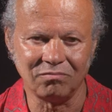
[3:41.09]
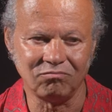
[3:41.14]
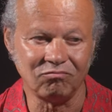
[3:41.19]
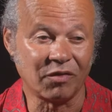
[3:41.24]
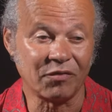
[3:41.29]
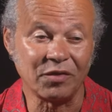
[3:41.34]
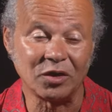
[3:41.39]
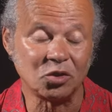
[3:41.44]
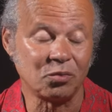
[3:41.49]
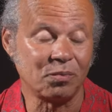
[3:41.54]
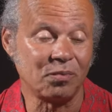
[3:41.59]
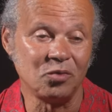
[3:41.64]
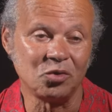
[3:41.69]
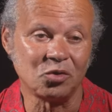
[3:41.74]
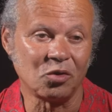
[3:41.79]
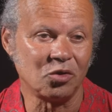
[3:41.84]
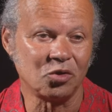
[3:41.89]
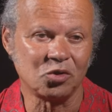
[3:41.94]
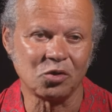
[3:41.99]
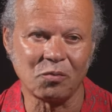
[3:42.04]
enfin,
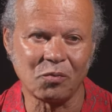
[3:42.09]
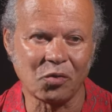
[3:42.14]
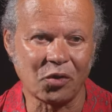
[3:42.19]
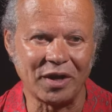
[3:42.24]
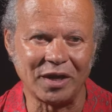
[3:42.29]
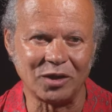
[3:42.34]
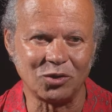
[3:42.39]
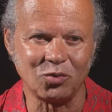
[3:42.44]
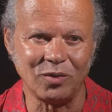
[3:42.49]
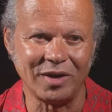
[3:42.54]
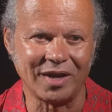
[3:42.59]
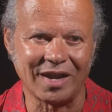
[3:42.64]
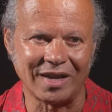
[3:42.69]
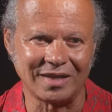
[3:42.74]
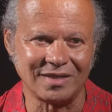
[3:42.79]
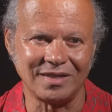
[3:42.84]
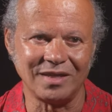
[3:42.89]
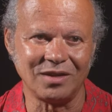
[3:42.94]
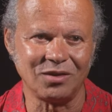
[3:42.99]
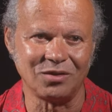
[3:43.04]
je, je, prenais tous les
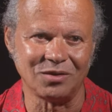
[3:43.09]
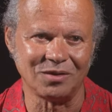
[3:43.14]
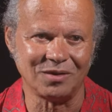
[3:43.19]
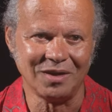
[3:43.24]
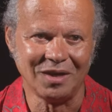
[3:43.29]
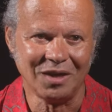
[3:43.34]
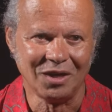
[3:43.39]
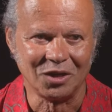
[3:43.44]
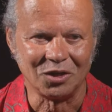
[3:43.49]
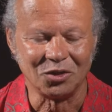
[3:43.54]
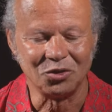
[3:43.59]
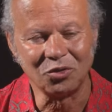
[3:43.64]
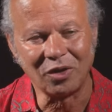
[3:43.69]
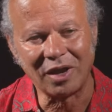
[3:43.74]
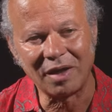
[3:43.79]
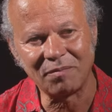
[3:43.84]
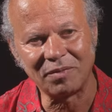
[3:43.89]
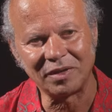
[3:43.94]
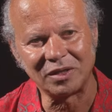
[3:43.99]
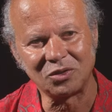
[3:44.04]
classiques de, mhm. de
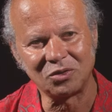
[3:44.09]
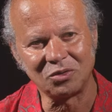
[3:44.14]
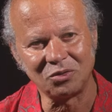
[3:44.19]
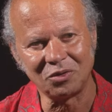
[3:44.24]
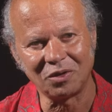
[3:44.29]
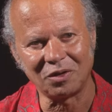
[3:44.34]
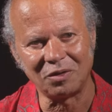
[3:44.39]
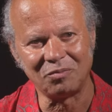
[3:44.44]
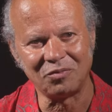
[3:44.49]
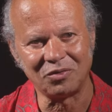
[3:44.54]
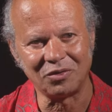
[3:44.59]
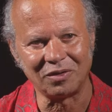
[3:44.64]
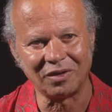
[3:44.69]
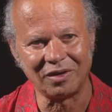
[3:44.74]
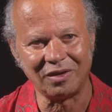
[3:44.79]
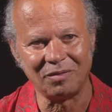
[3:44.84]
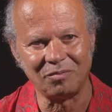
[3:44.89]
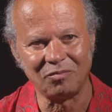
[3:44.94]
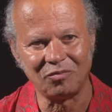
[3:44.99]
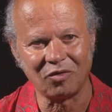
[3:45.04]
la peinture pour,
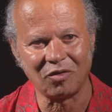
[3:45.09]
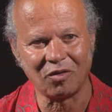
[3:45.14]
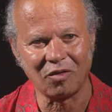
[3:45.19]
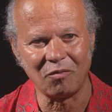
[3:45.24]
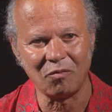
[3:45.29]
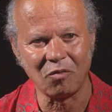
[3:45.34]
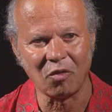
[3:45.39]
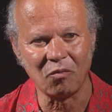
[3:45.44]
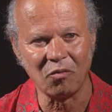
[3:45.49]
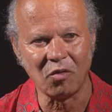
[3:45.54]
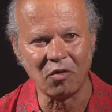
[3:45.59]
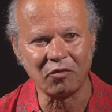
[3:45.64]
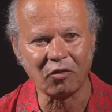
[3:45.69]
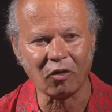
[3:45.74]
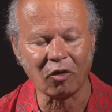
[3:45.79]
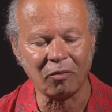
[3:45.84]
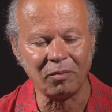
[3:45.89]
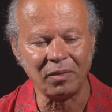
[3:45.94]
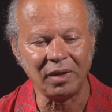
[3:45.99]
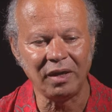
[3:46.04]
pour me, me
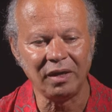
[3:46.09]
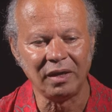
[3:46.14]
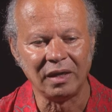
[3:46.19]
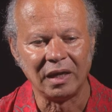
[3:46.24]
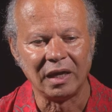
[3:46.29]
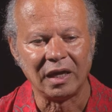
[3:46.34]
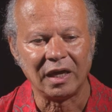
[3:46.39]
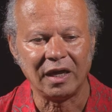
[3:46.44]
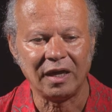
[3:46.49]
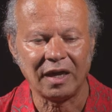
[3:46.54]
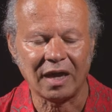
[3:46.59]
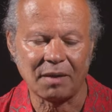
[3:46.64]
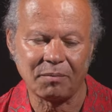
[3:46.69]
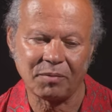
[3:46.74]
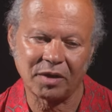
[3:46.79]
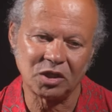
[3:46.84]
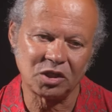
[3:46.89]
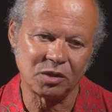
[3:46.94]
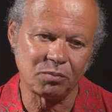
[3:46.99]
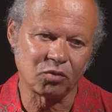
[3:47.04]
former. Et
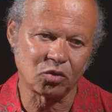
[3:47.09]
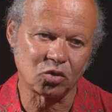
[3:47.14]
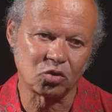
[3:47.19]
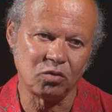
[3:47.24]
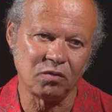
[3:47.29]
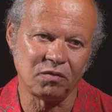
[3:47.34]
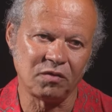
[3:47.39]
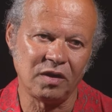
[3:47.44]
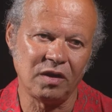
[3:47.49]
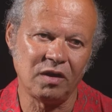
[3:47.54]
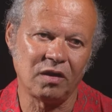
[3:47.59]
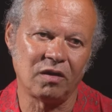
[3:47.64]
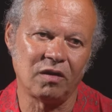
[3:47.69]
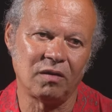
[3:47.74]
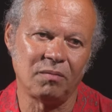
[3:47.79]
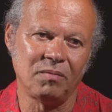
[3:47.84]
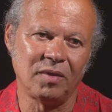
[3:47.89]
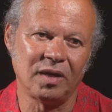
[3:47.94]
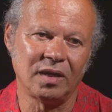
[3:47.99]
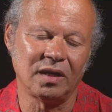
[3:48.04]
après, j'ai poursuivi
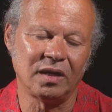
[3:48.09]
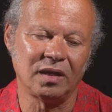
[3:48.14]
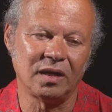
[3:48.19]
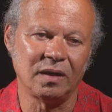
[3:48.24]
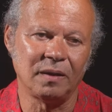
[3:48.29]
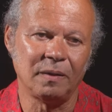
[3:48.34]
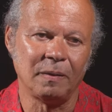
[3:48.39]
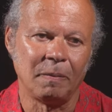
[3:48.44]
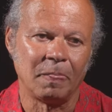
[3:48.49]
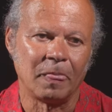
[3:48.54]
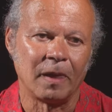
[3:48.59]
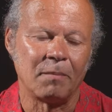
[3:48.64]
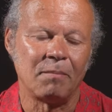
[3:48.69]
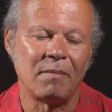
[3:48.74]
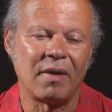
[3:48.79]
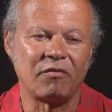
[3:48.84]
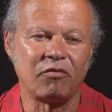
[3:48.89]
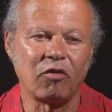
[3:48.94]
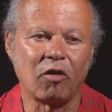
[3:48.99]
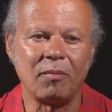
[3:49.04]
mes,
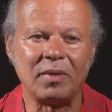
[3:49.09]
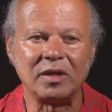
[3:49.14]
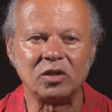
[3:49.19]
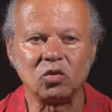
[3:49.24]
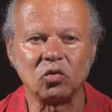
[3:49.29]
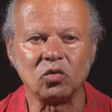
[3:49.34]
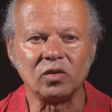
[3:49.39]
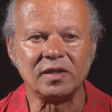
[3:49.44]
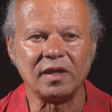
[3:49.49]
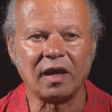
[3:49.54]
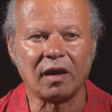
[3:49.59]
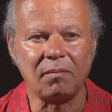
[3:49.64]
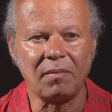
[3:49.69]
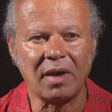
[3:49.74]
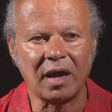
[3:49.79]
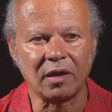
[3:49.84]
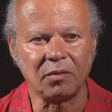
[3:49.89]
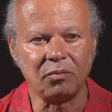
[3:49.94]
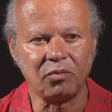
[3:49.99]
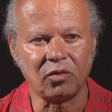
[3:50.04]
ma formation au
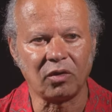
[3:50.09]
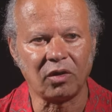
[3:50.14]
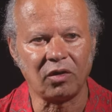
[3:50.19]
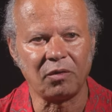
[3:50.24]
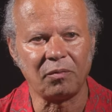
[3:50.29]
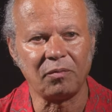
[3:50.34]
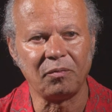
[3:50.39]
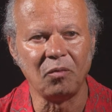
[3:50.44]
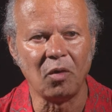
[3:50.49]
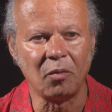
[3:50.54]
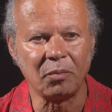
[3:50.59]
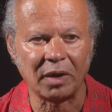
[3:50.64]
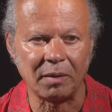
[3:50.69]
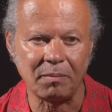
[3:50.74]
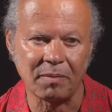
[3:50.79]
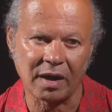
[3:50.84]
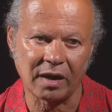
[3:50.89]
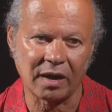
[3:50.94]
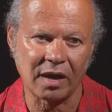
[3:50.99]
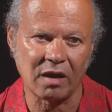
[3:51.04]
CERMAC pour me
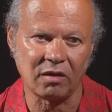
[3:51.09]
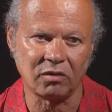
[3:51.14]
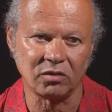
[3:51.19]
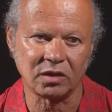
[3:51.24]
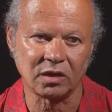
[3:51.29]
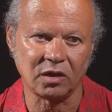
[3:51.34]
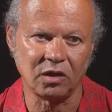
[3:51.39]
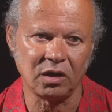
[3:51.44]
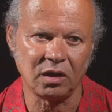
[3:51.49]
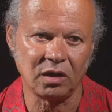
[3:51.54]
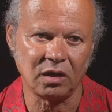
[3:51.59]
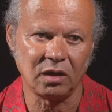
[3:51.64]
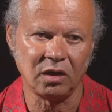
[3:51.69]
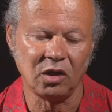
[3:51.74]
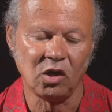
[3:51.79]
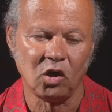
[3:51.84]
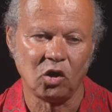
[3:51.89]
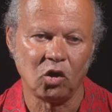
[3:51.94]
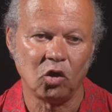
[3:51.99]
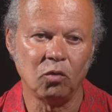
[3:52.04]
préparer à rentrer
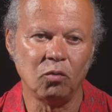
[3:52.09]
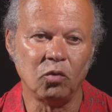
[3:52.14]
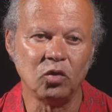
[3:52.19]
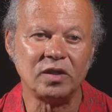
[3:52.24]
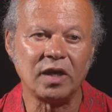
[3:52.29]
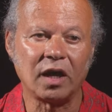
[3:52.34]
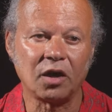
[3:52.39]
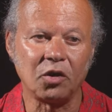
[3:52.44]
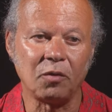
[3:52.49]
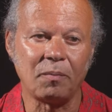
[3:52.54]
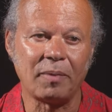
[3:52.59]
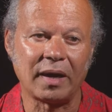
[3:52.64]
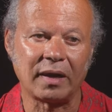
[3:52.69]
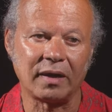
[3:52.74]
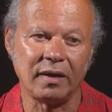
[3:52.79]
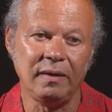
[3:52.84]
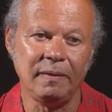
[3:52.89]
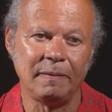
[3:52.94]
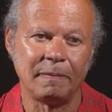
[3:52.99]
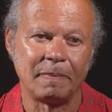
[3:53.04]
aux Beaux-Arts de
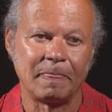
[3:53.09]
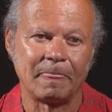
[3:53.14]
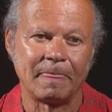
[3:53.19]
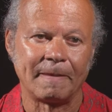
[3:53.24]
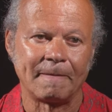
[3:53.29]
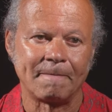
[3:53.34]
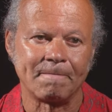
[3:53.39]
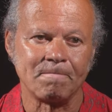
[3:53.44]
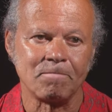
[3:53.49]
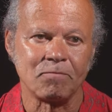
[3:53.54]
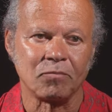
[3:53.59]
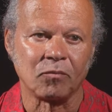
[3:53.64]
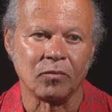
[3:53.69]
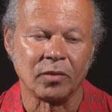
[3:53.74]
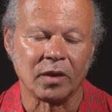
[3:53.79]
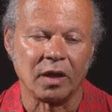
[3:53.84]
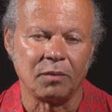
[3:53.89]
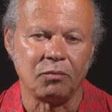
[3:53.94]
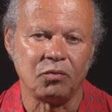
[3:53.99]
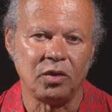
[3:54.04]
Paris.
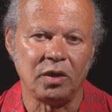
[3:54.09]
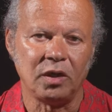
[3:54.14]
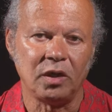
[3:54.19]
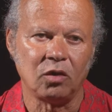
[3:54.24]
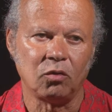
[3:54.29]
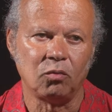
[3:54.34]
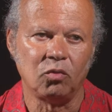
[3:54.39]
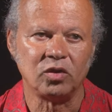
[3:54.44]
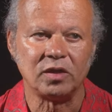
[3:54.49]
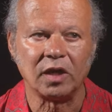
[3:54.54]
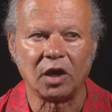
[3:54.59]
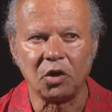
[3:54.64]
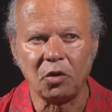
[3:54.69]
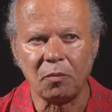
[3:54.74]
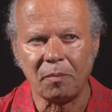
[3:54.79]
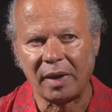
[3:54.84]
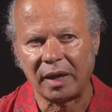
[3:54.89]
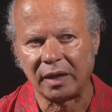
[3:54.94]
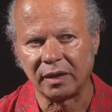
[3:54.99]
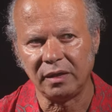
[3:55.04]
Puis euh, aux Beaux-Arts de
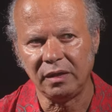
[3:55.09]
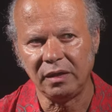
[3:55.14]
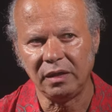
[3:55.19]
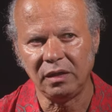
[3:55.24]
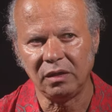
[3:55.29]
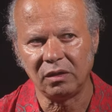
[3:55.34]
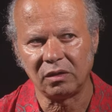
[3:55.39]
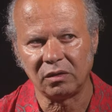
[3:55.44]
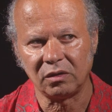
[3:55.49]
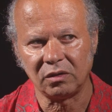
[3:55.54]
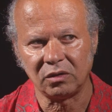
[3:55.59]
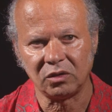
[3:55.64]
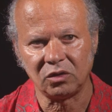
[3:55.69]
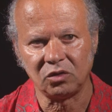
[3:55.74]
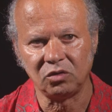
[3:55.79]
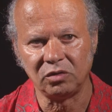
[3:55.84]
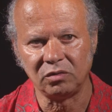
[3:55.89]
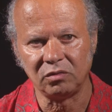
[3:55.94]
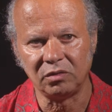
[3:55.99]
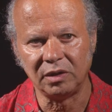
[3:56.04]
Paris, euh,
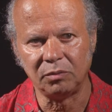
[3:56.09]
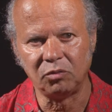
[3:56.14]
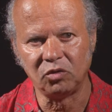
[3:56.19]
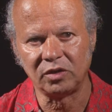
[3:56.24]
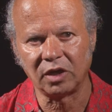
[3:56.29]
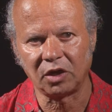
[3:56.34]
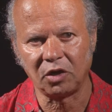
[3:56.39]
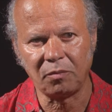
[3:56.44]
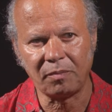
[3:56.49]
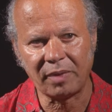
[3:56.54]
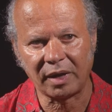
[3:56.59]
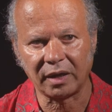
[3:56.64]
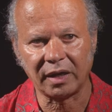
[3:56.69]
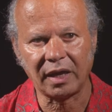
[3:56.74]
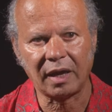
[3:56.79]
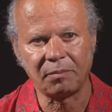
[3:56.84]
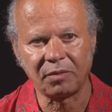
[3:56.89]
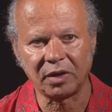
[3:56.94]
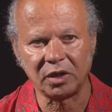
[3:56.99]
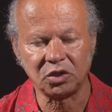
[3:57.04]
des Beaux-Arts de Paris,
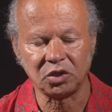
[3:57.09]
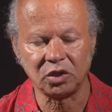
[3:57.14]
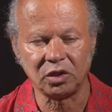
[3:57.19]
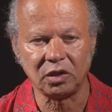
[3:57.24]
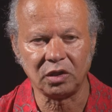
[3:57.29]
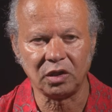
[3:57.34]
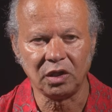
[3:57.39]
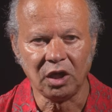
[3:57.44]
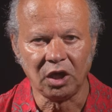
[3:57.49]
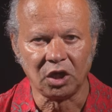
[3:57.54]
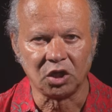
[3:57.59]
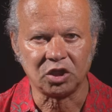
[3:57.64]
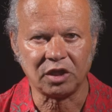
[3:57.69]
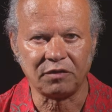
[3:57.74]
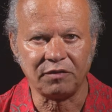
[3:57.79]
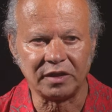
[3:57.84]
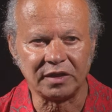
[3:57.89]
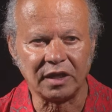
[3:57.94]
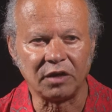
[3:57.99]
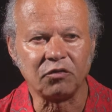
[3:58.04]
après,
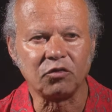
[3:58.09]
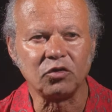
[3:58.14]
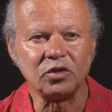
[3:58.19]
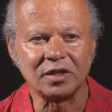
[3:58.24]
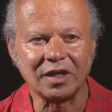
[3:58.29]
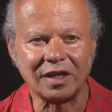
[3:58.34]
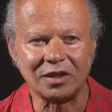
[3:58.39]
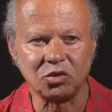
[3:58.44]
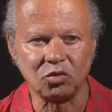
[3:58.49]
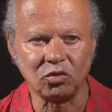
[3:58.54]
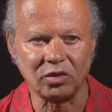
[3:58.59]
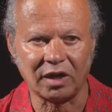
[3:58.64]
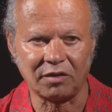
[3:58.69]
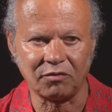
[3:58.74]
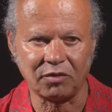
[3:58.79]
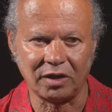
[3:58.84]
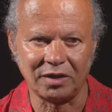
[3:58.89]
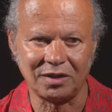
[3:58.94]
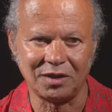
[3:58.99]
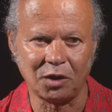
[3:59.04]
j'avais cette frustration
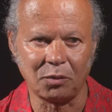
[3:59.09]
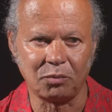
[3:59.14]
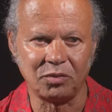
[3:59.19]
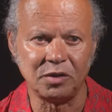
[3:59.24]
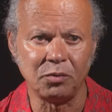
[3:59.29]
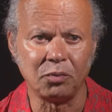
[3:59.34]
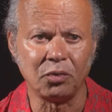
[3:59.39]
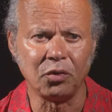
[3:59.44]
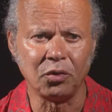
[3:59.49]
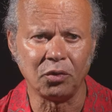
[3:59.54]
d'avoir été un petit peu.